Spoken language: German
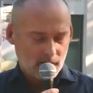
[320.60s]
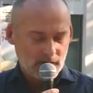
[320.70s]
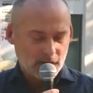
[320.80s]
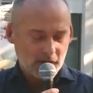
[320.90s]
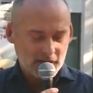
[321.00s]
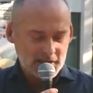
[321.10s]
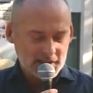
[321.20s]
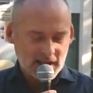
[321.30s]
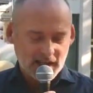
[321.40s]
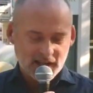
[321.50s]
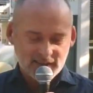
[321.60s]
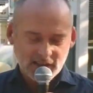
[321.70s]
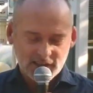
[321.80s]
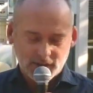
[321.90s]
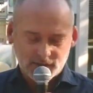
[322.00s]
Wir wollen nicht in einer
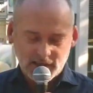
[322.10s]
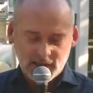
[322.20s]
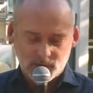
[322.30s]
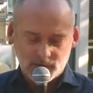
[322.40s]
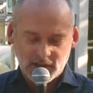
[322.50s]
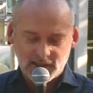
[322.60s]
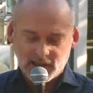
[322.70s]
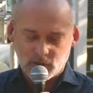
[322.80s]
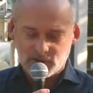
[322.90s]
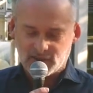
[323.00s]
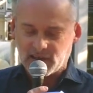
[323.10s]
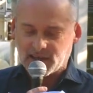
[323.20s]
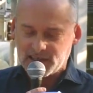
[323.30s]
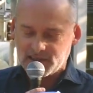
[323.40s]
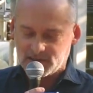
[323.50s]
Gesellschaft leben, in der unsere
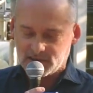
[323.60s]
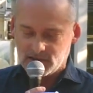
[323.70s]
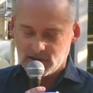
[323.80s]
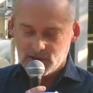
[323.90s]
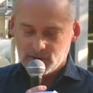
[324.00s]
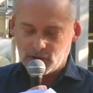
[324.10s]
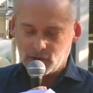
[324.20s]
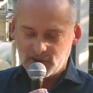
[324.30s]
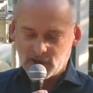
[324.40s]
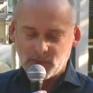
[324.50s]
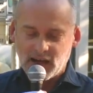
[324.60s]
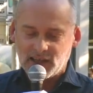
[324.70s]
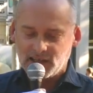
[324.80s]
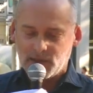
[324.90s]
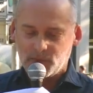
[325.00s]
Rechte von unserem
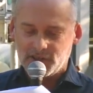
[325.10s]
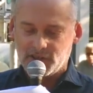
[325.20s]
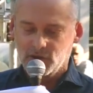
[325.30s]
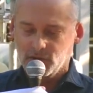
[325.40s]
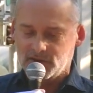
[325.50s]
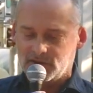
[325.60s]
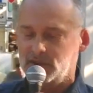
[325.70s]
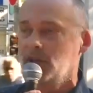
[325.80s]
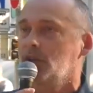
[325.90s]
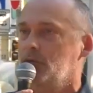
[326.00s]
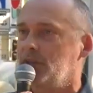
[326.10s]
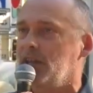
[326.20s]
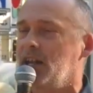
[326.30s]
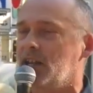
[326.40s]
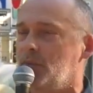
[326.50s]
angeblichen Nutzen für
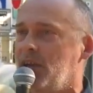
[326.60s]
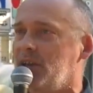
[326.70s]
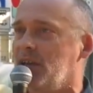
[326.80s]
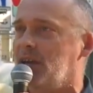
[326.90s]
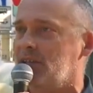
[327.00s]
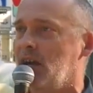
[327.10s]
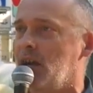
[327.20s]
die Allgemeinheit